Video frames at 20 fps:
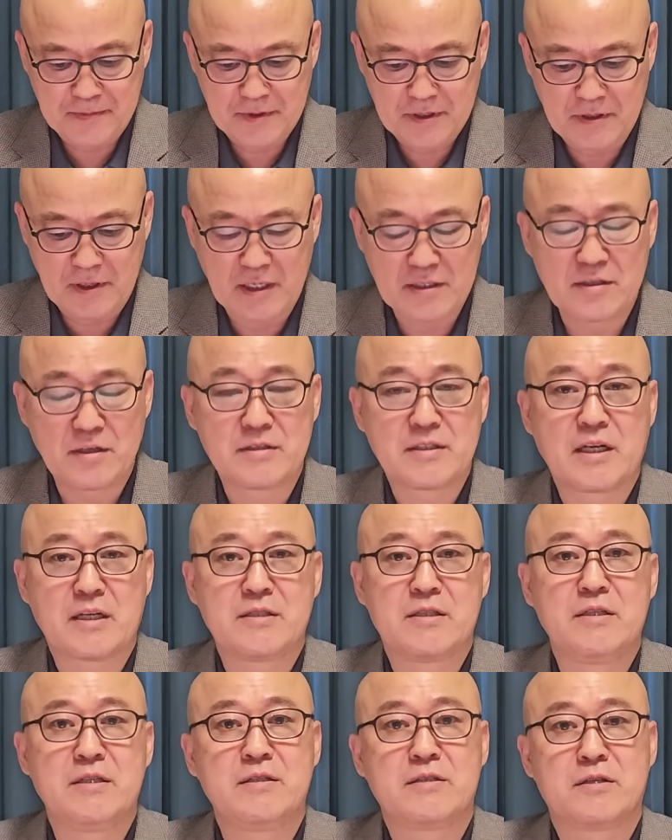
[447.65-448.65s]
그래서
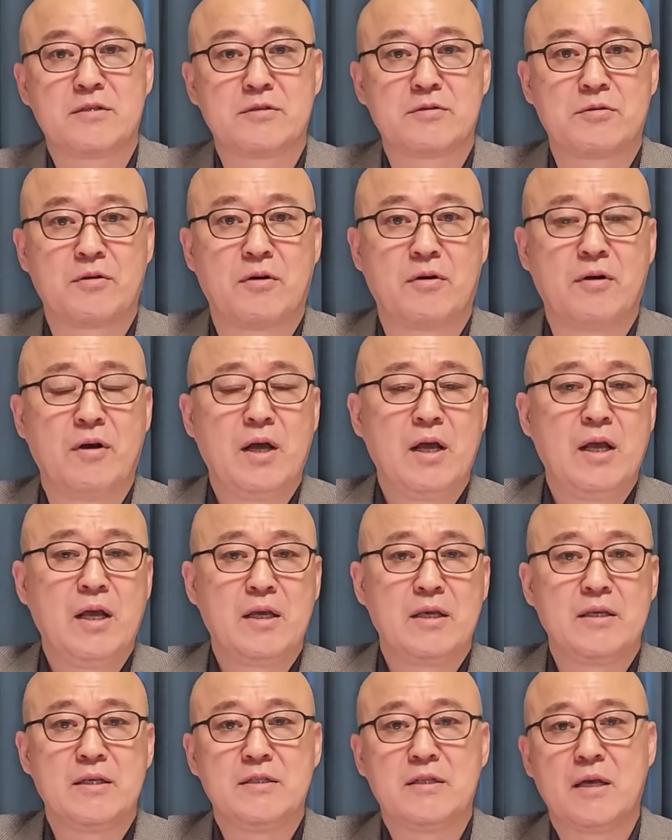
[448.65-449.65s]
자신이 스스로
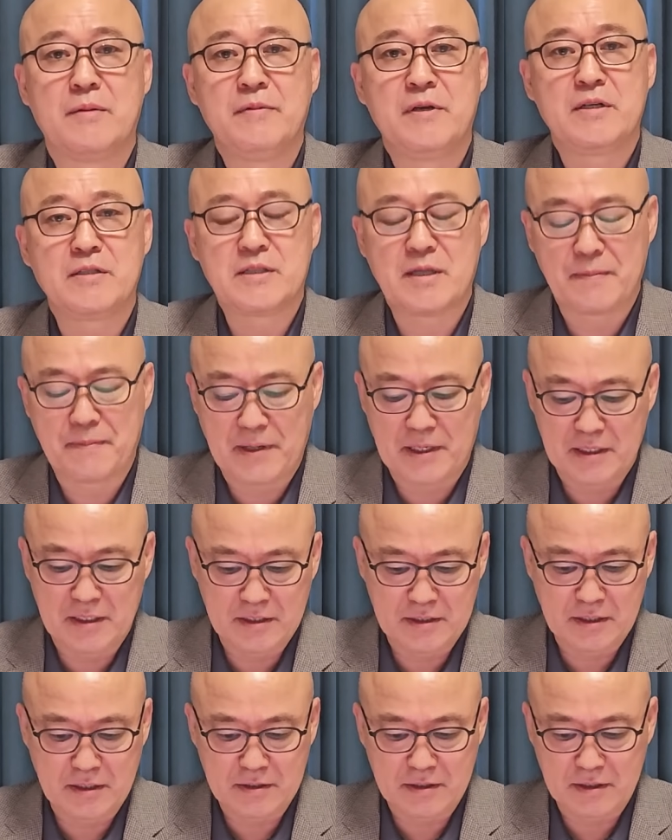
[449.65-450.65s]
이재명 재판이
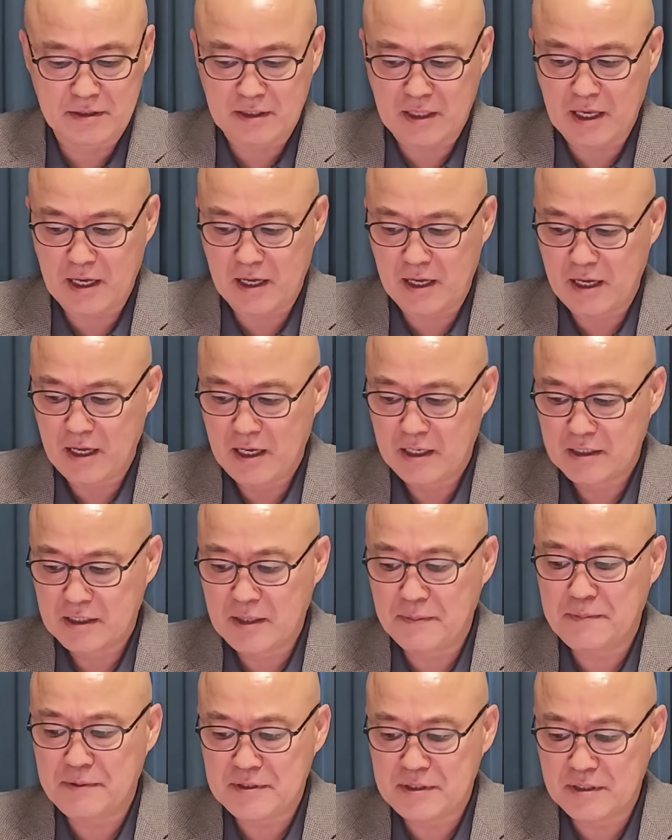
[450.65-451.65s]
있었을 때
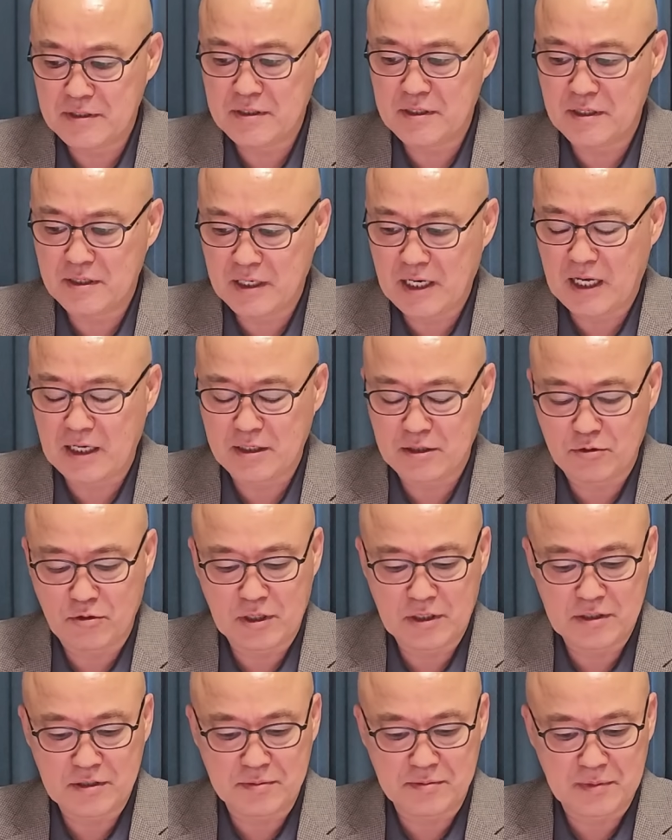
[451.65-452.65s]
깊이 신청을 하기도
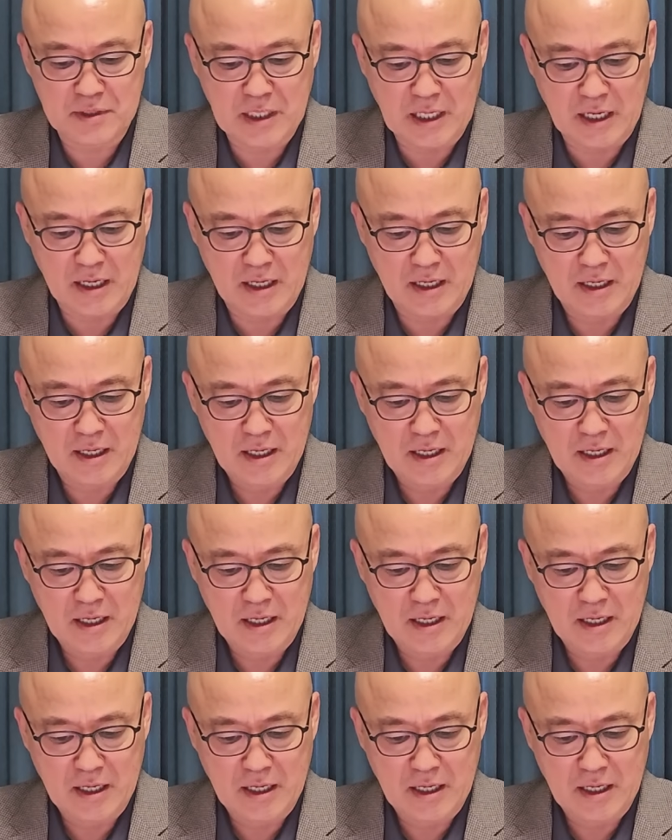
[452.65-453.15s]
했습니다.